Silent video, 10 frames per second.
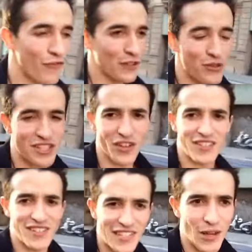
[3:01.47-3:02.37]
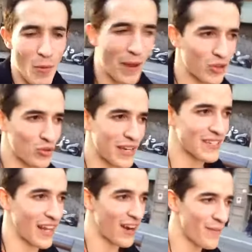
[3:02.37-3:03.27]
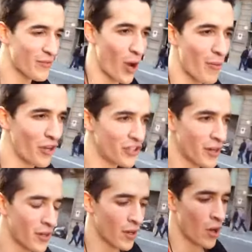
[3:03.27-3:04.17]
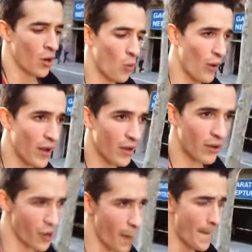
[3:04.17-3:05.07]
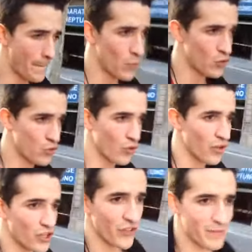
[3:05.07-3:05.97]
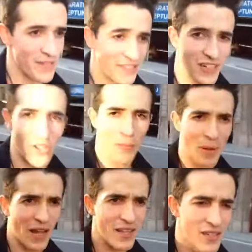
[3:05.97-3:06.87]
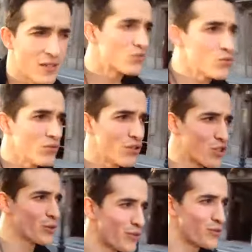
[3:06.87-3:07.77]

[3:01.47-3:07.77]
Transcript: Vous faites une séance d'essai dans à peu près toutes les salles en mode ouais euh, bonjour je viens de m'installer dans Paris et tout je suis